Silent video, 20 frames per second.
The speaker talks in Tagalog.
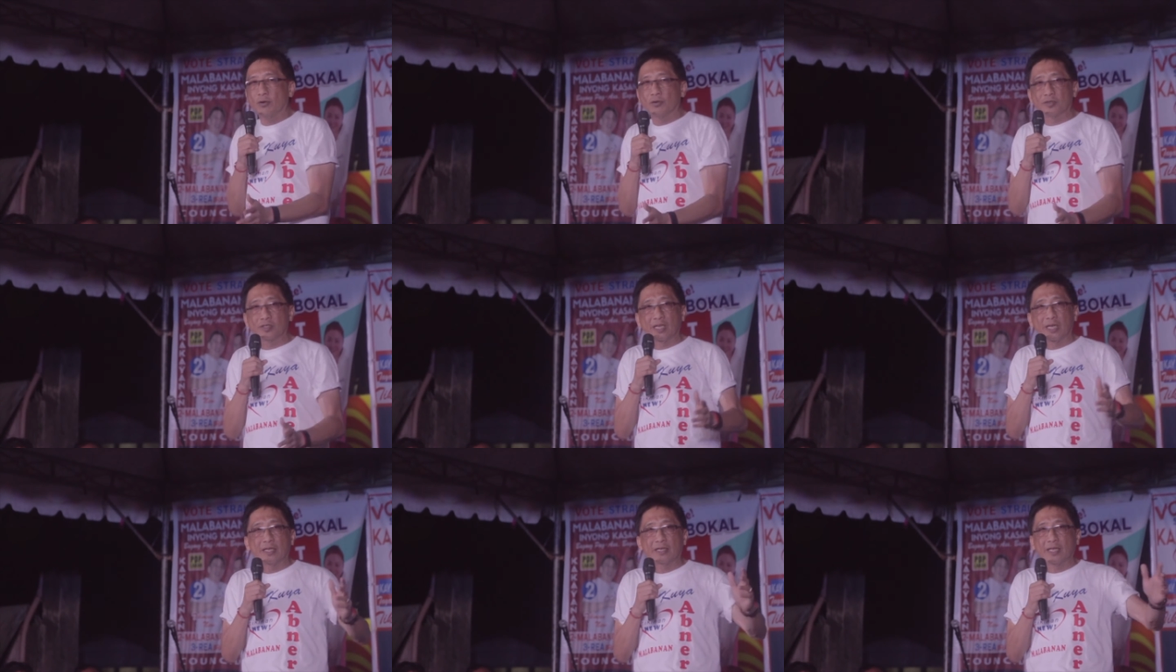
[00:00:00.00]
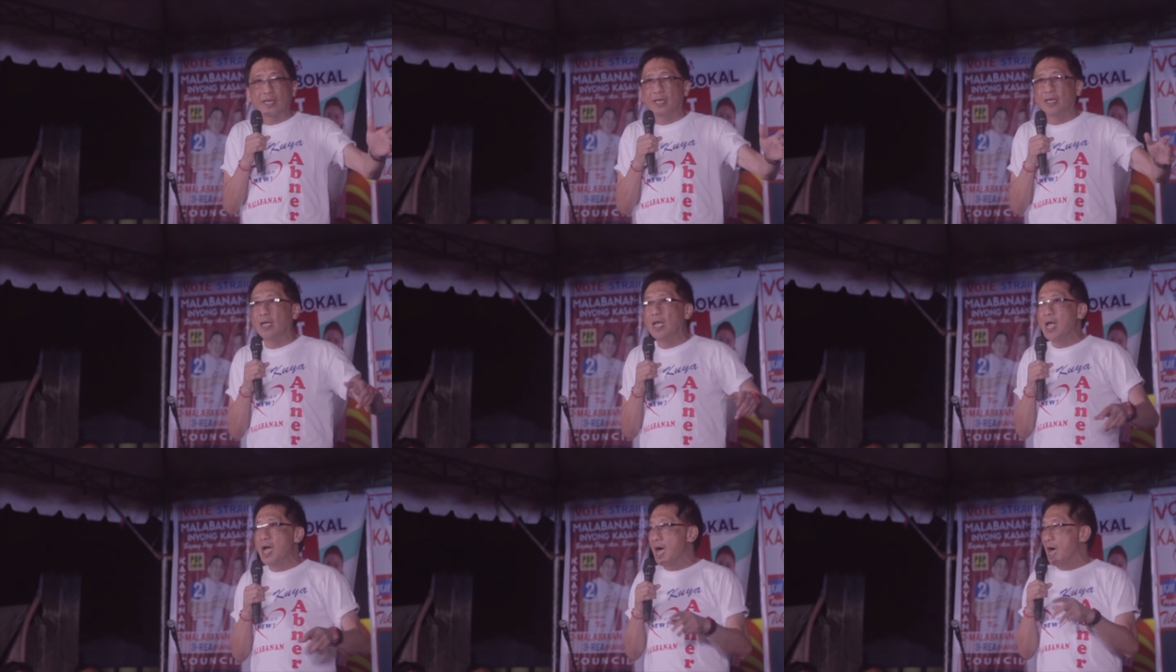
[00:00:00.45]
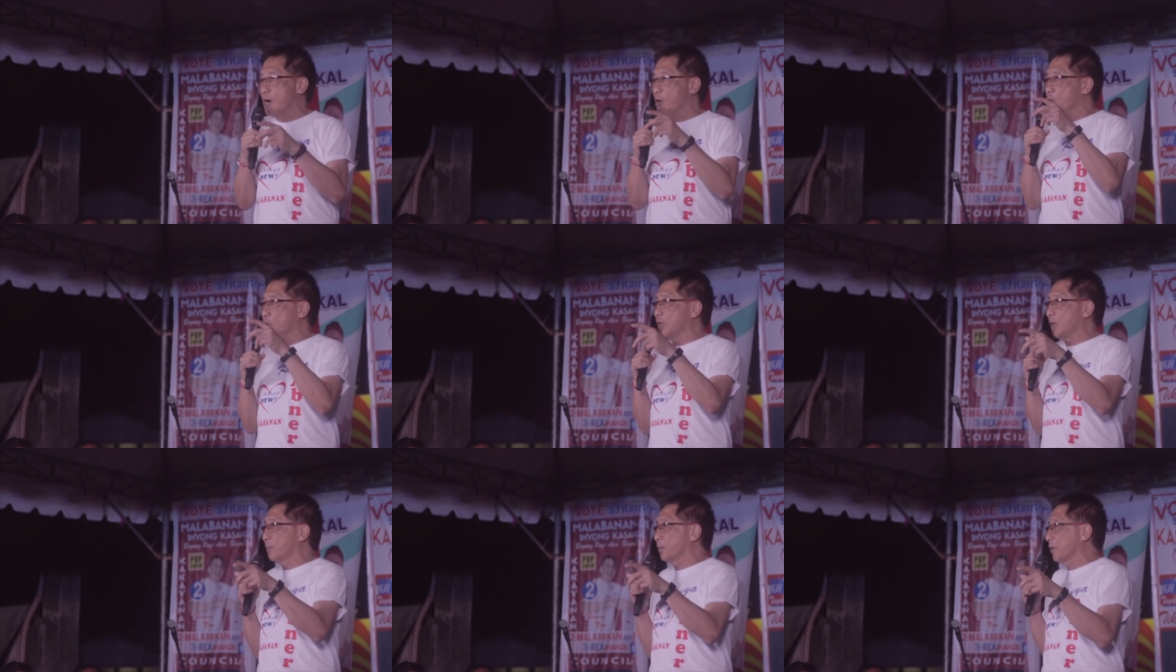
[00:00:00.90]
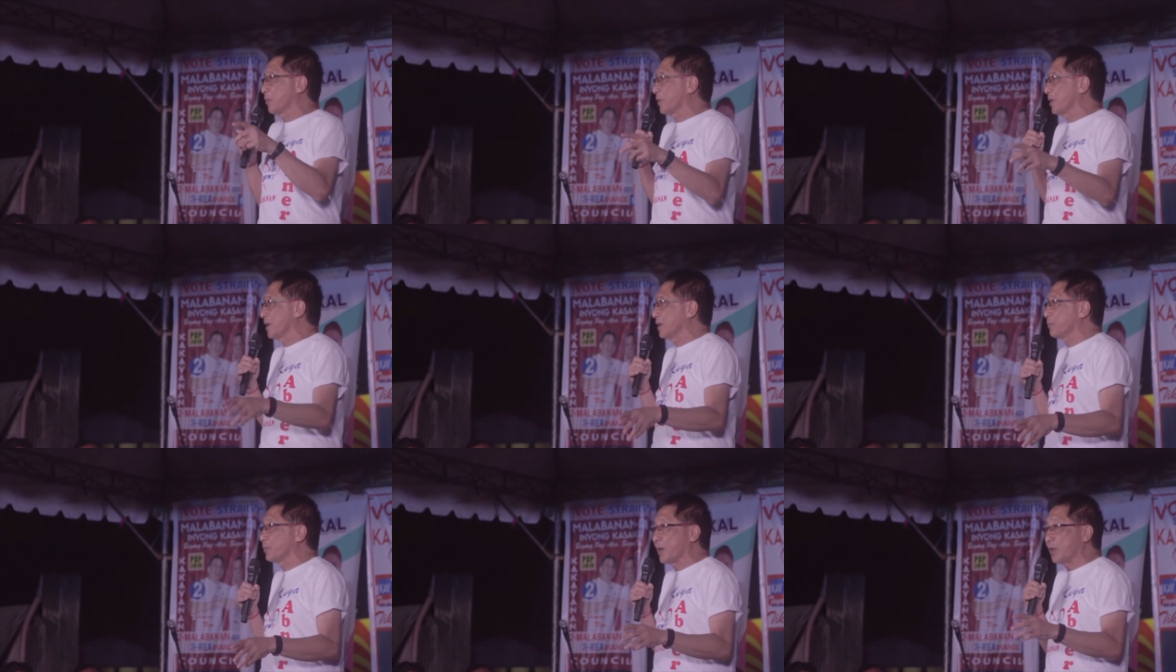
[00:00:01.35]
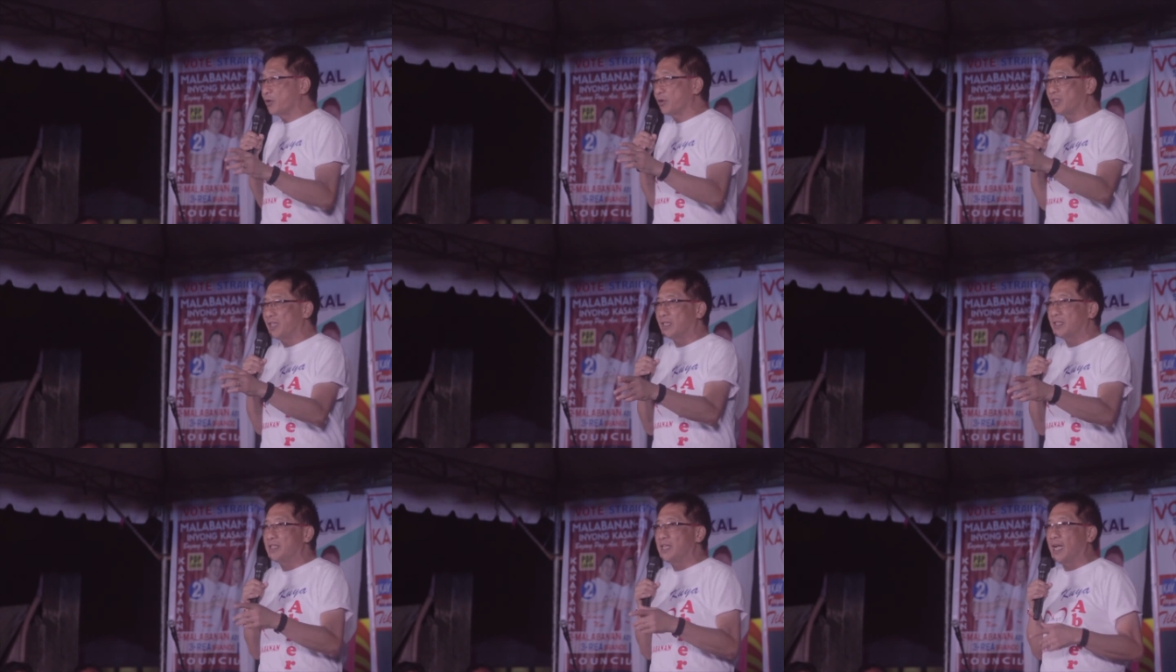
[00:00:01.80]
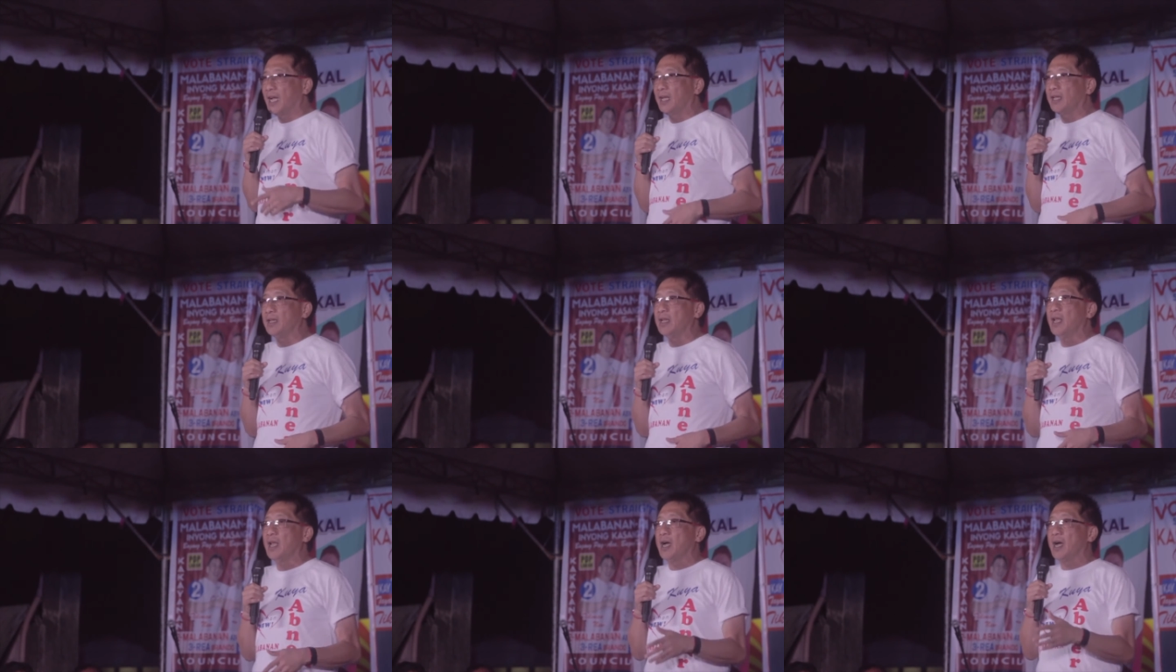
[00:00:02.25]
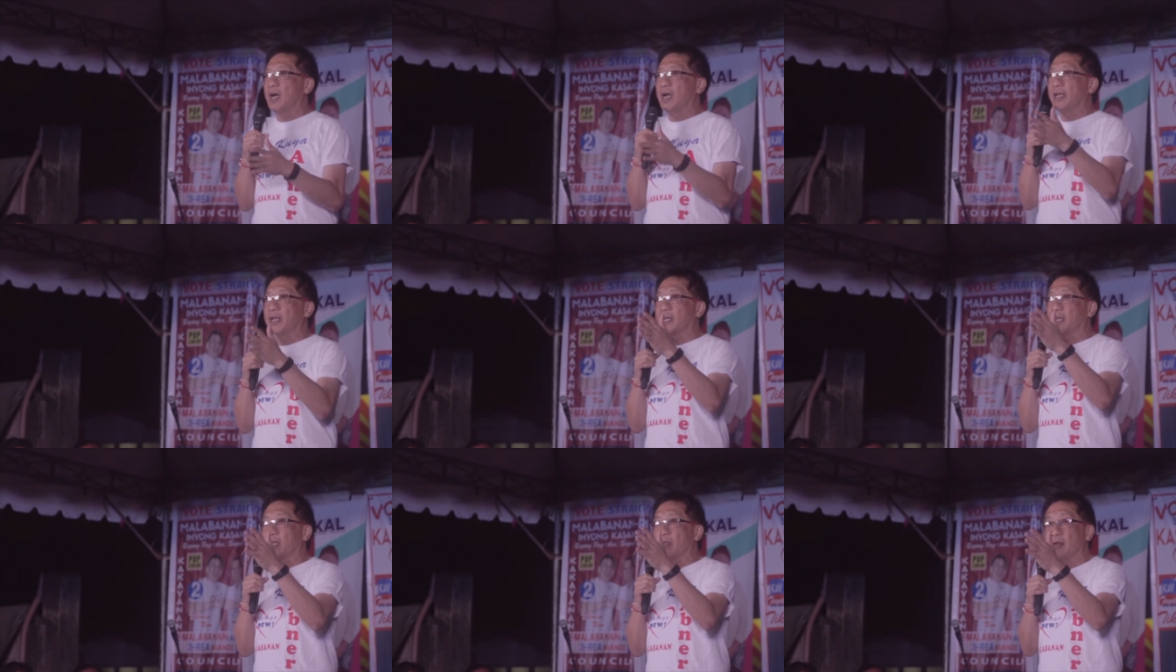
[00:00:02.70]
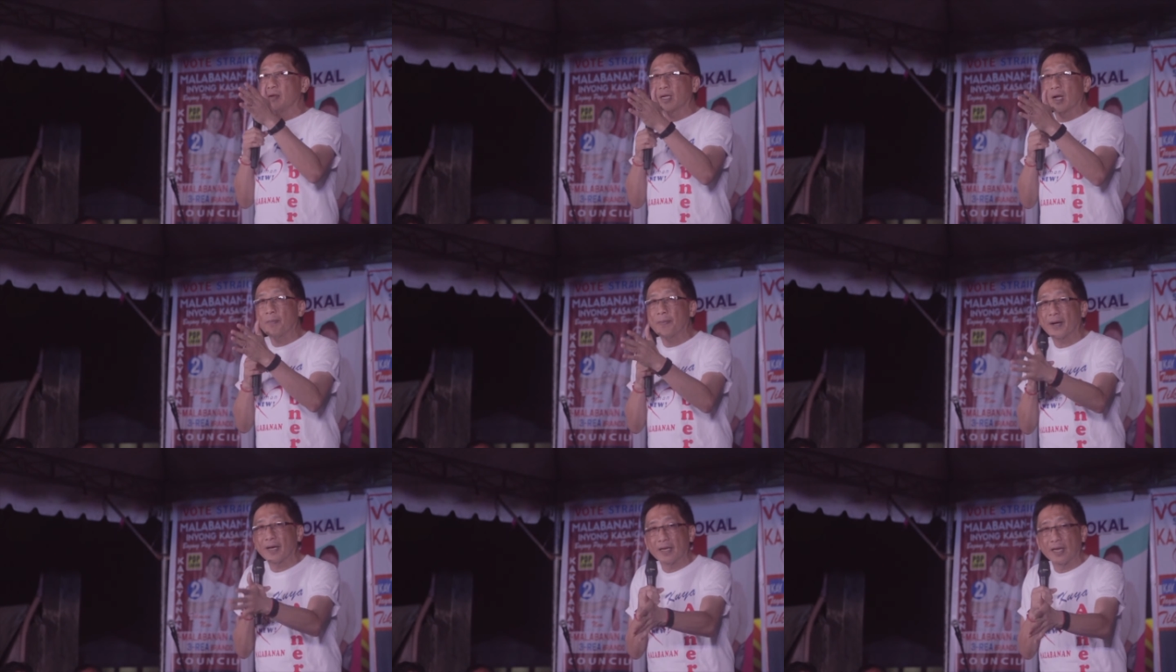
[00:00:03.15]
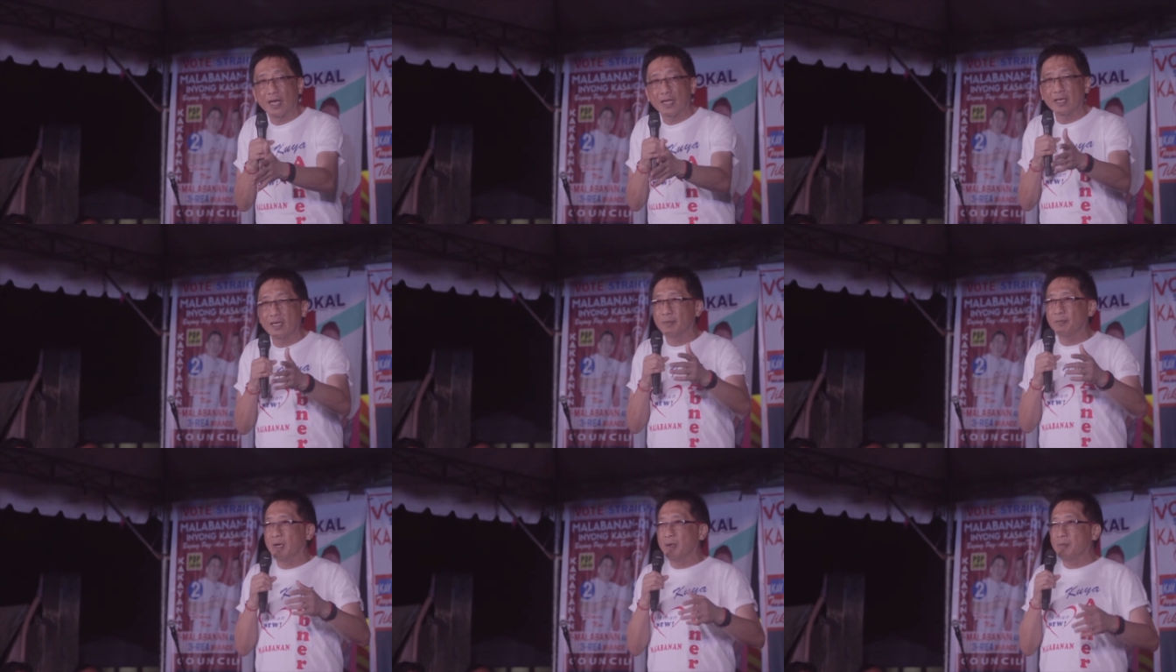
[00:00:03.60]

kung city, ang unang prioridad niyan ay kapakanan ng